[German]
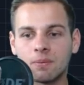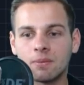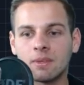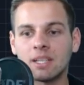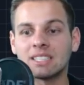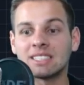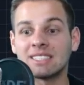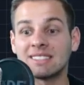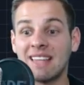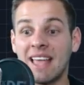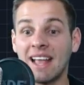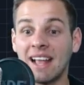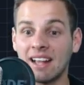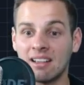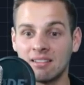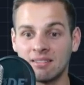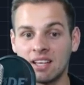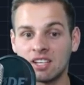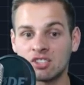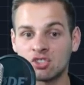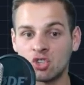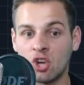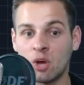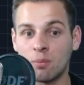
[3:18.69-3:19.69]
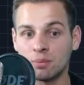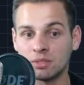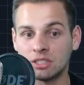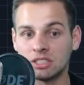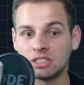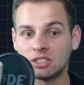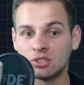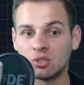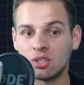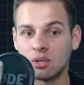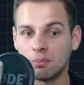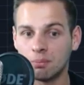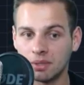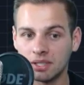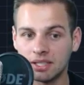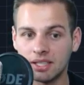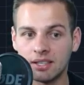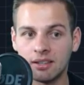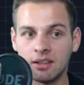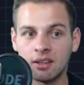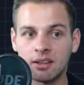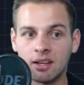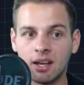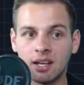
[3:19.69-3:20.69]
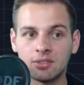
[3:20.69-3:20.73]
das Stacken der Short-Positionen beginnt.